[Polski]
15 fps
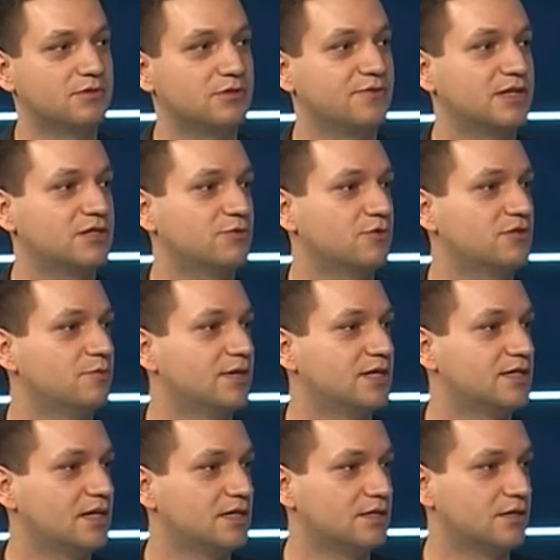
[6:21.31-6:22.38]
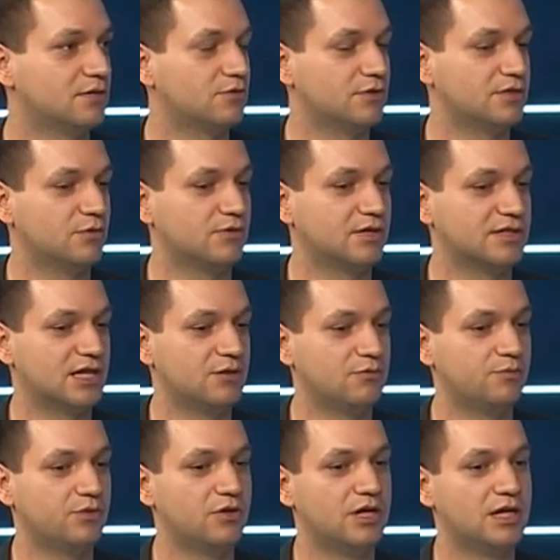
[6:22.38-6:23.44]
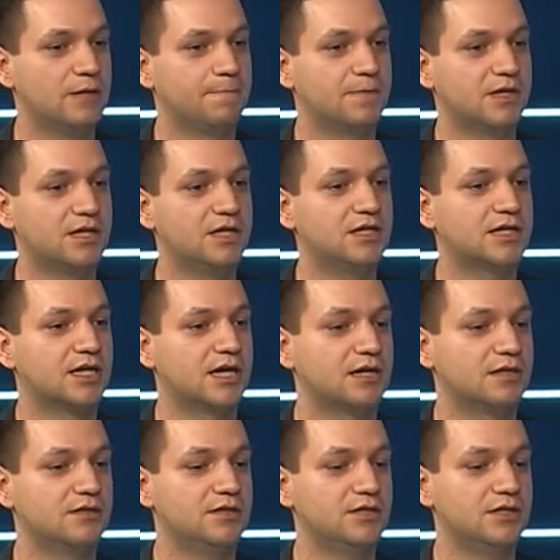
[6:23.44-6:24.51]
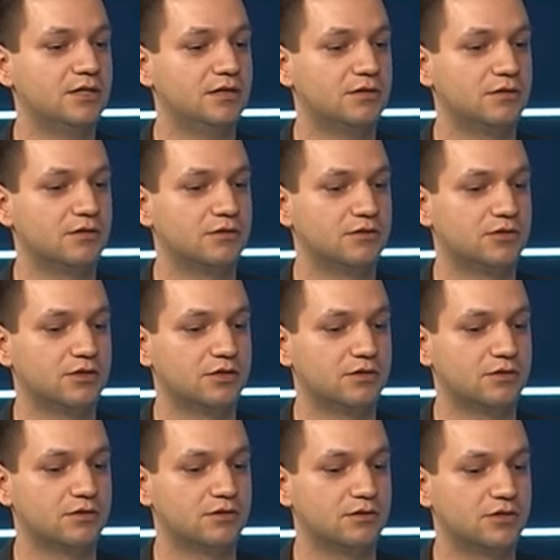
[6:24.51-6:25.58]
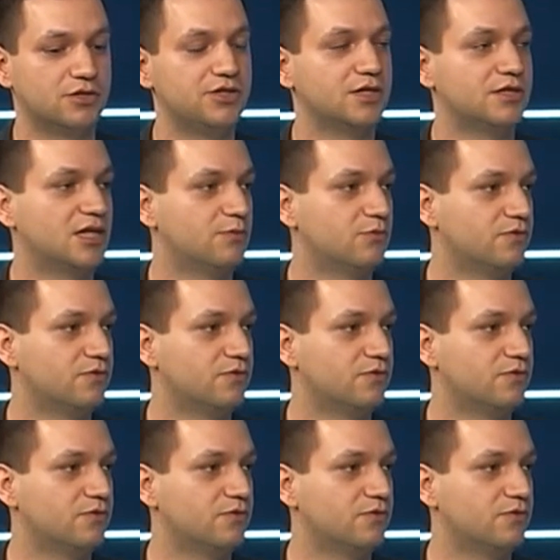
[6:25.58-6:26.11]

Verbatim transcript: E, świadczą o tym recenzje, które się ukazały, bo kilka dni e, czy tydzień temu